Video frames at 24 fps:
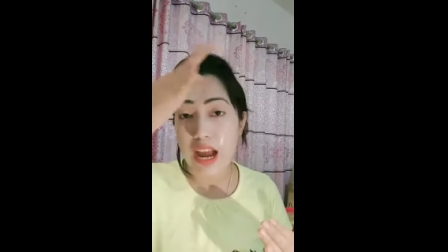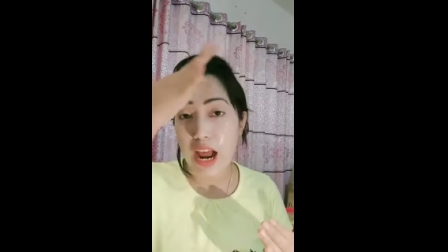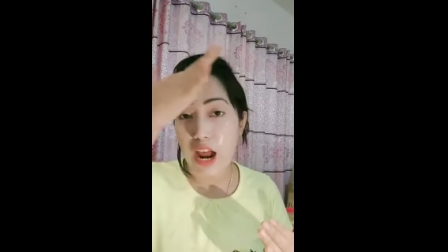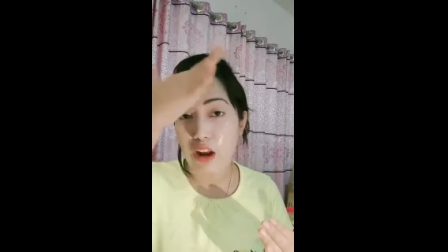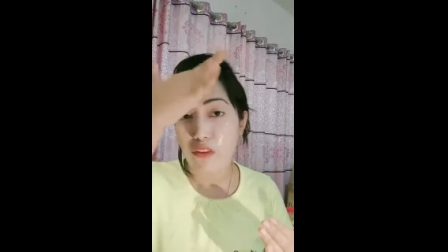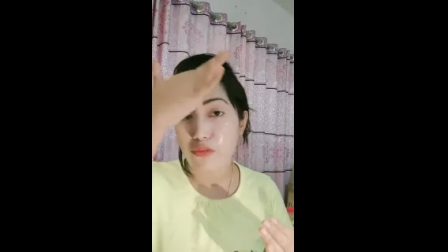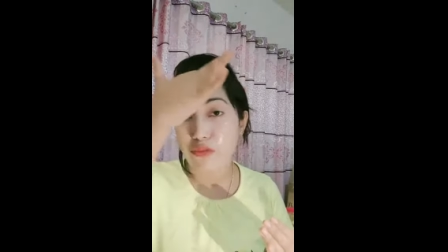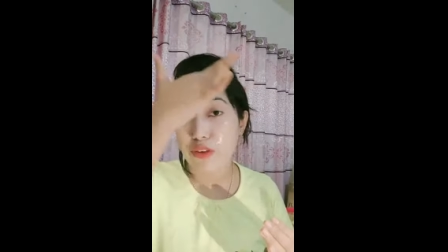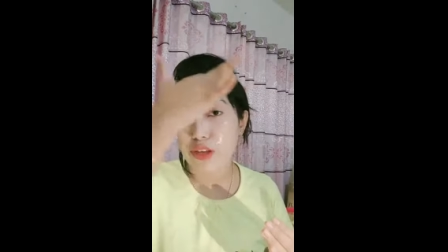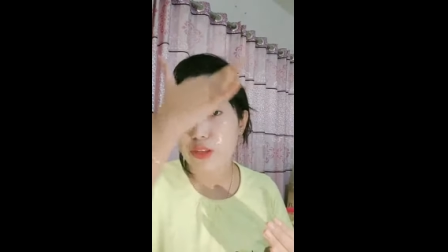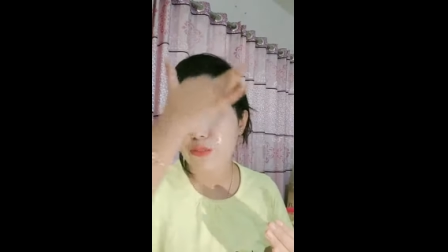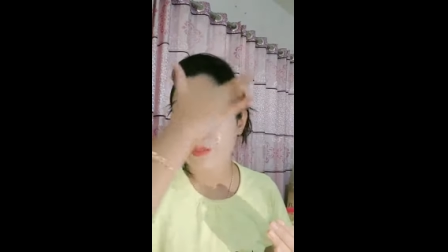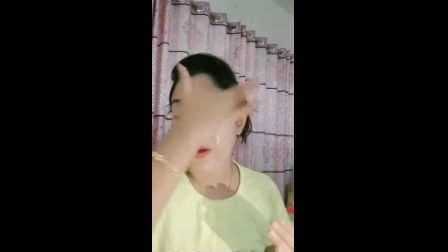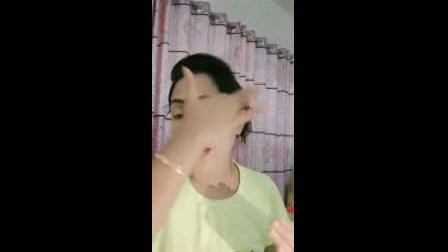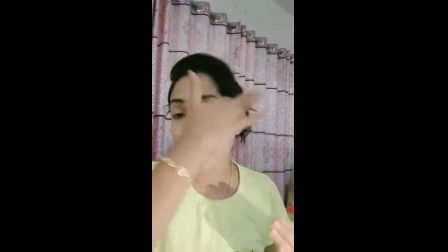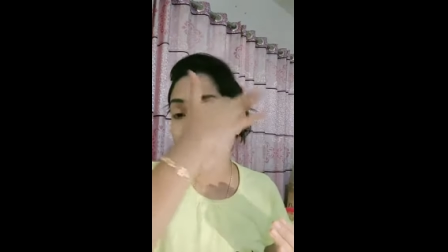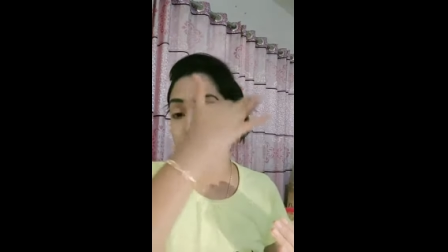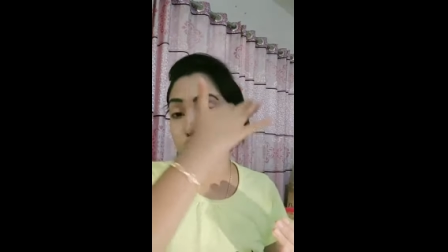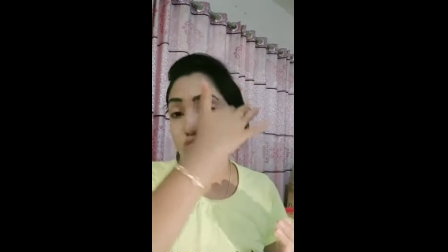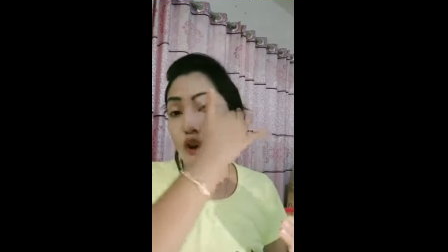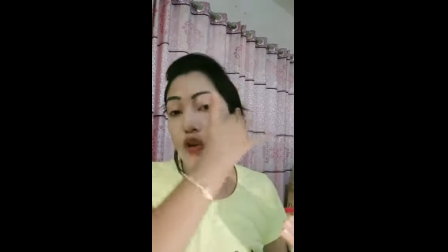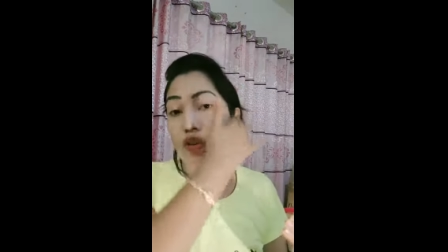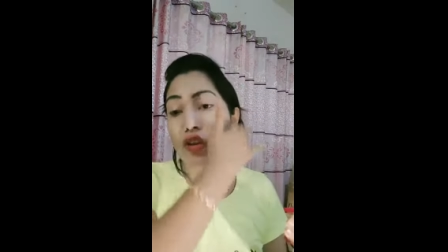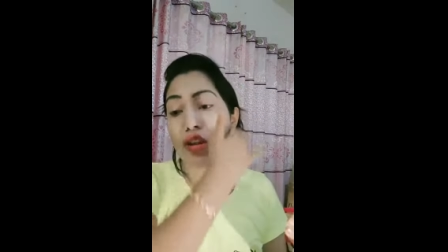আর ফেস প্যাক
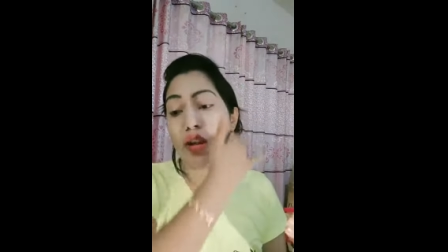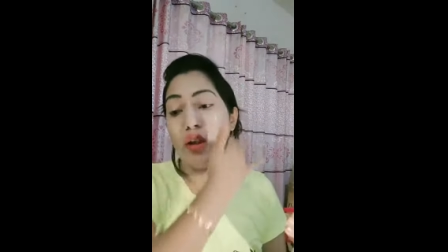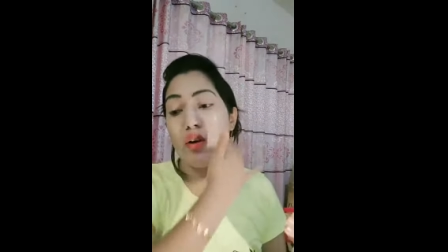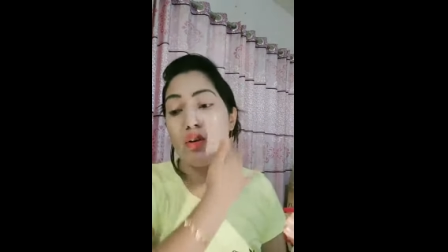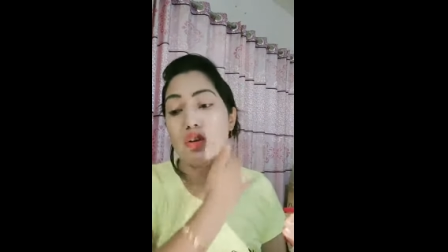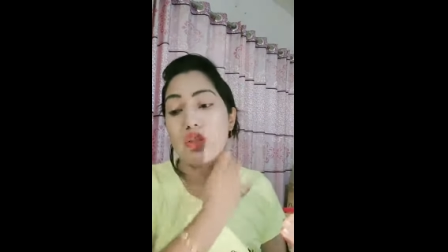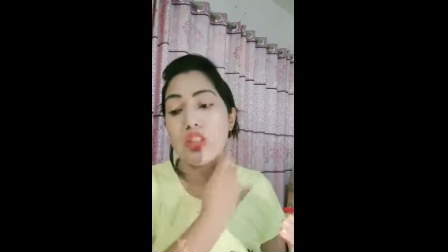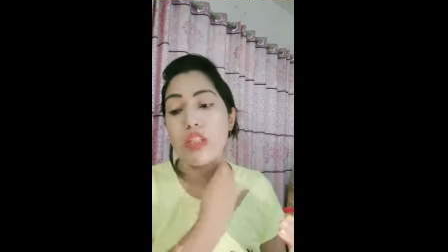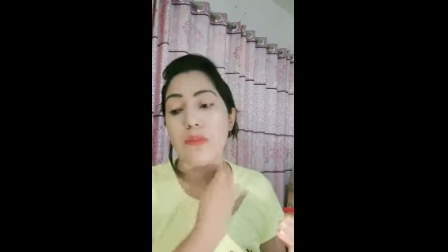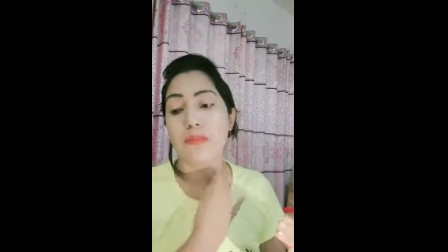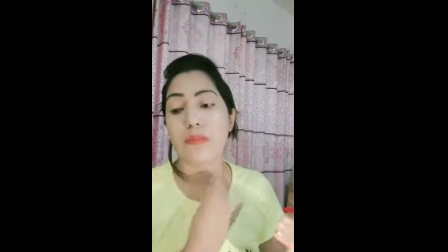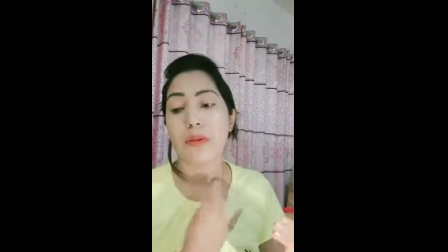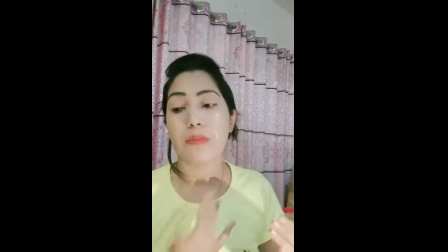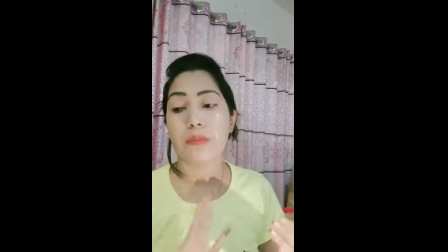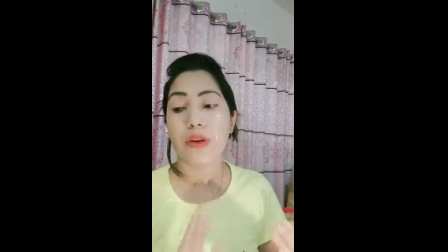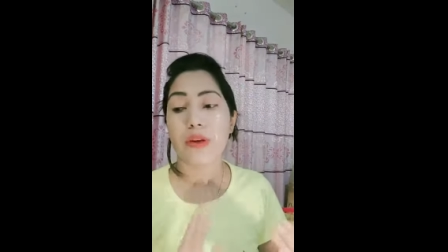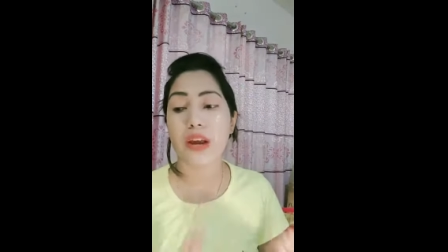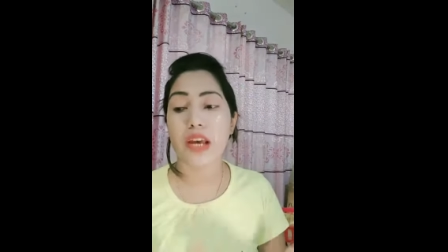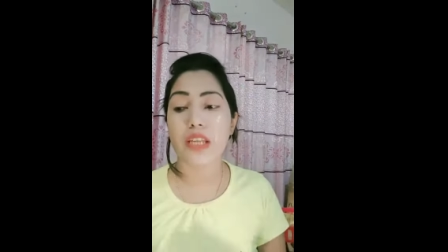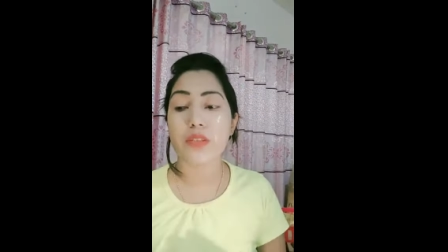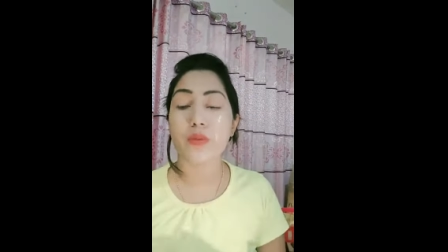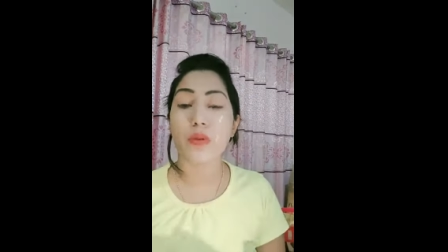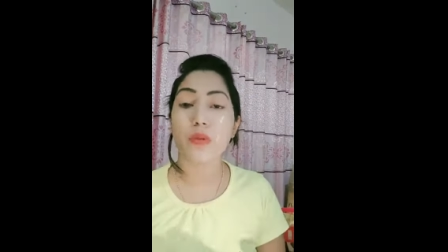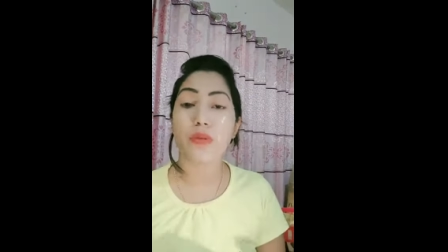সহ নিলে হচ্ছে আপনার
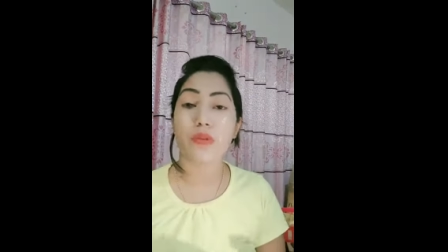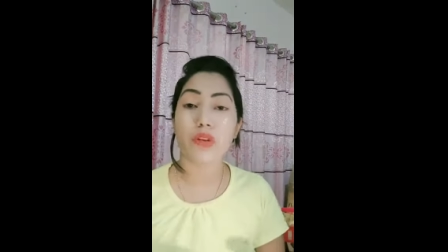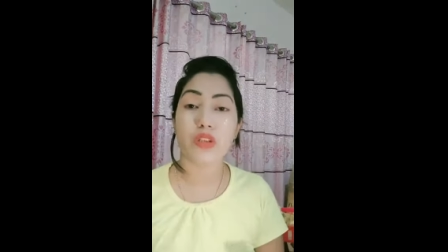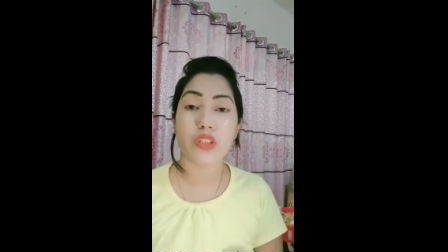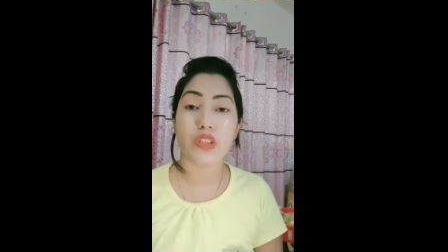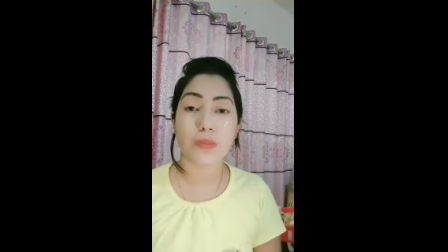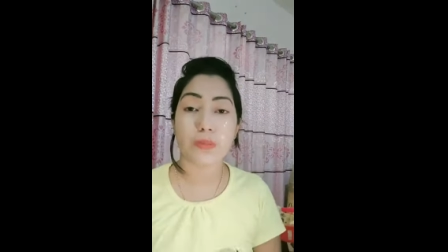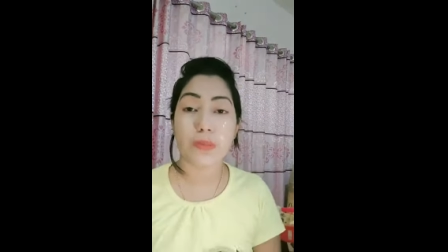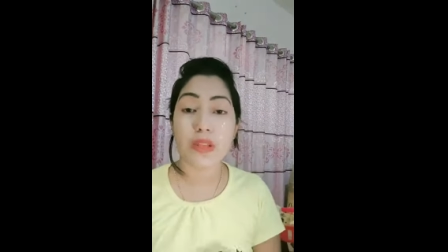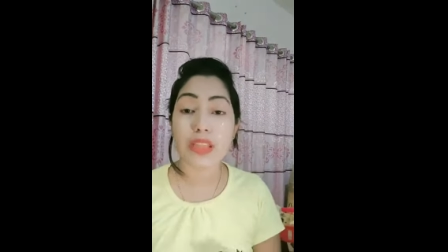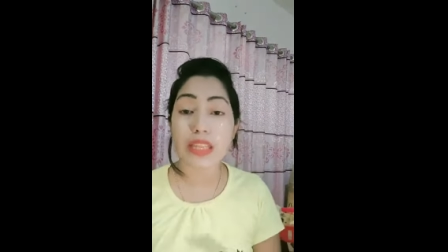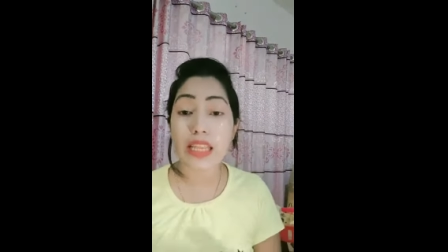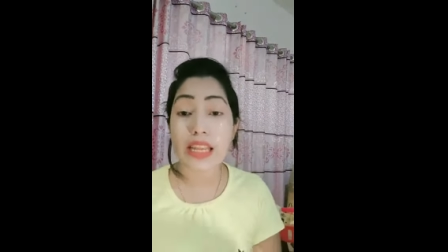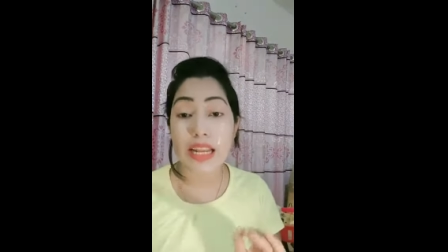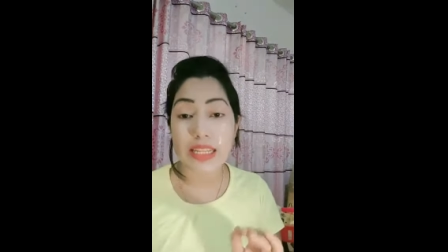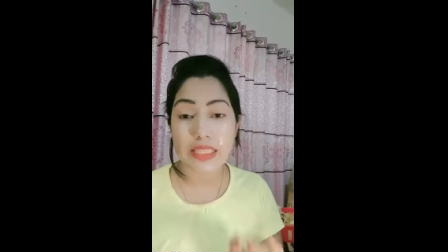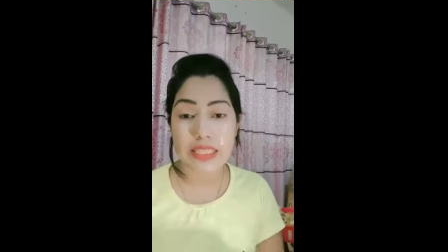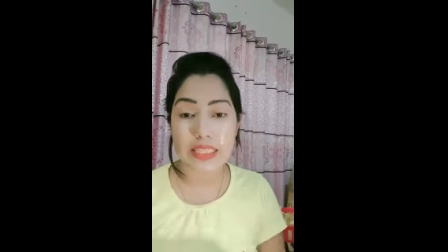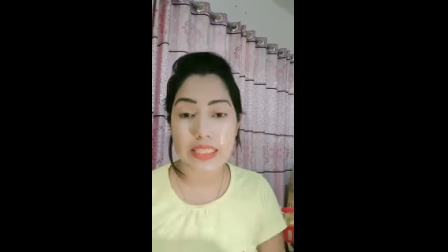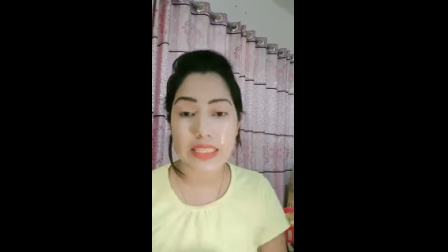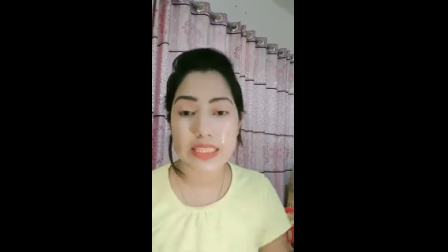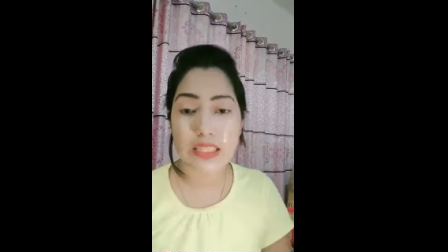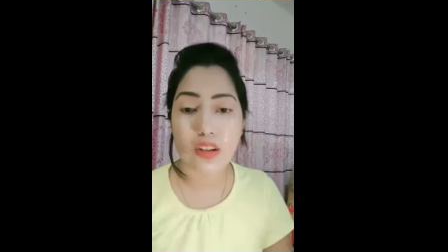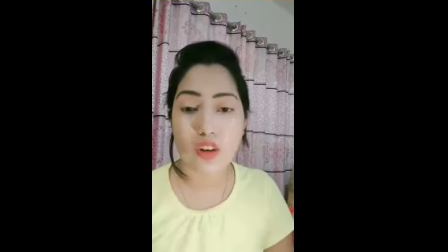প্রাইস পড়বে হচ্ছে আপনার তিন
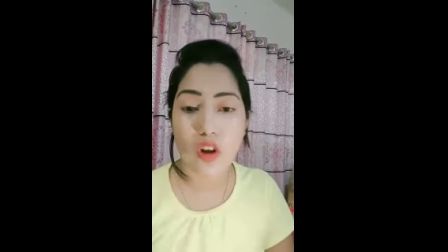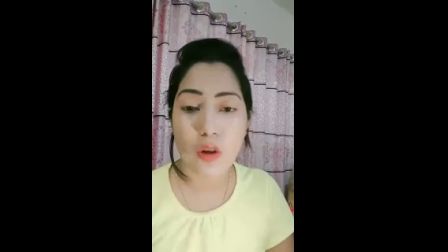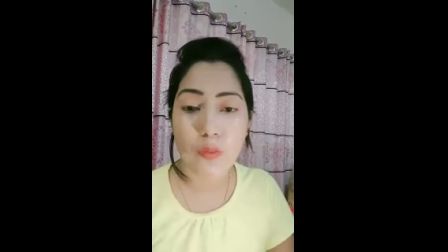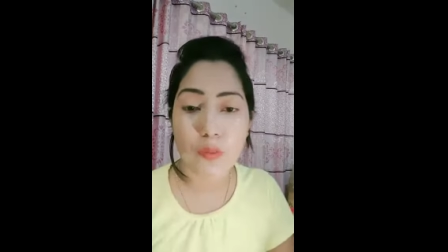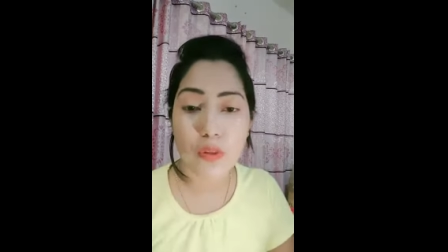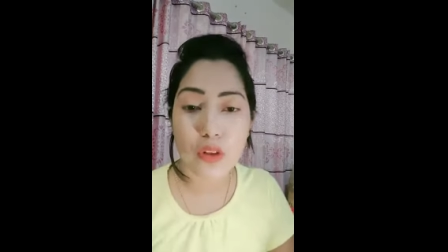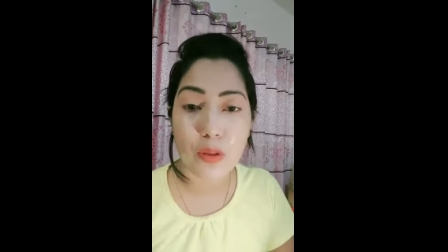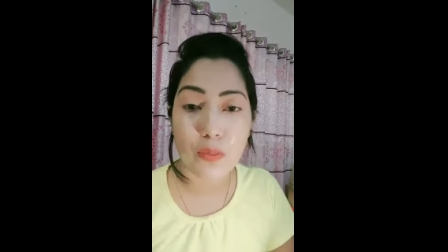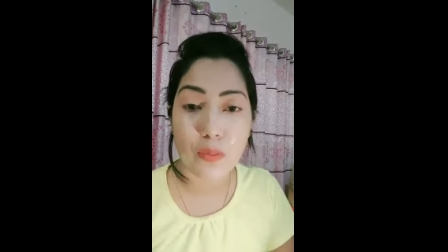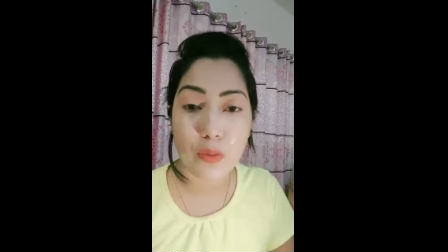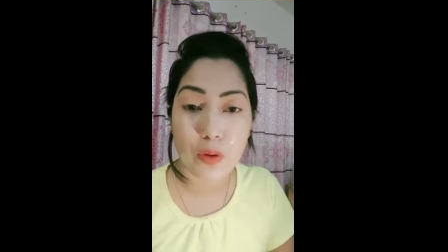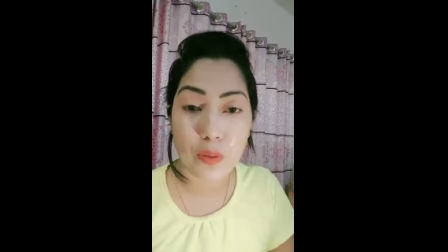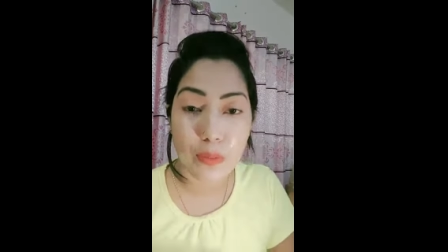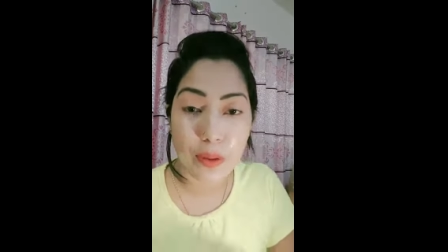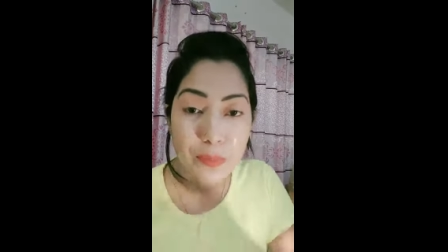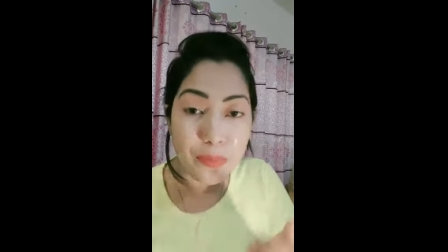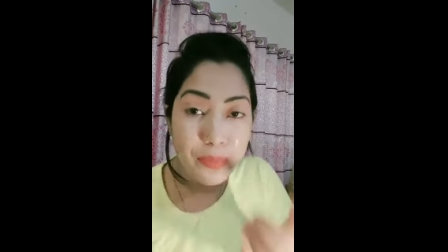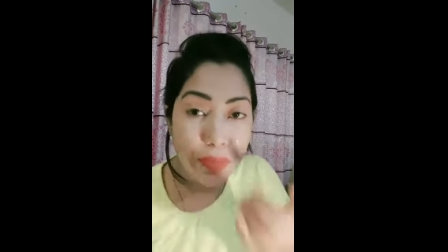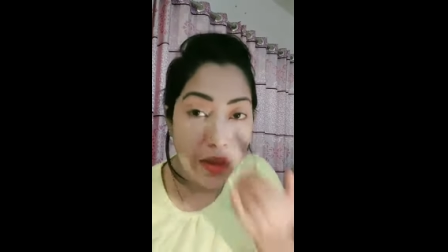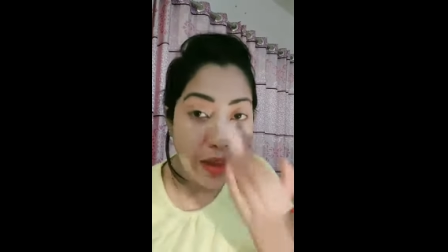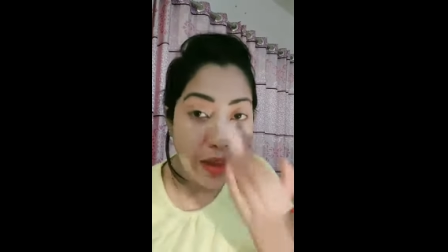হাজার টাকা কম্বোতে পড়বে